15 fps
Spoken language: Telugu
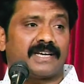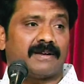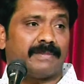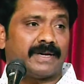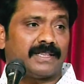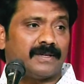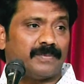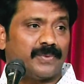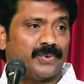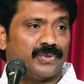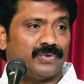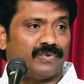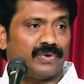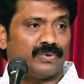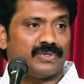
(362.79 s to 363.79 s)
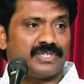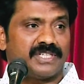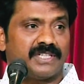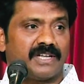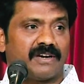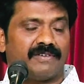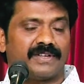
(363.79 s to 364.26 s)
తన భర్త పోతిఫర్
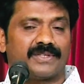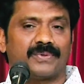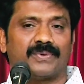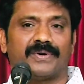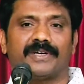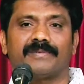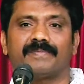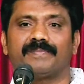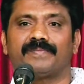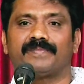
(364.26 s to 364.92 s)
వచ్చిన తర్వాత కూడా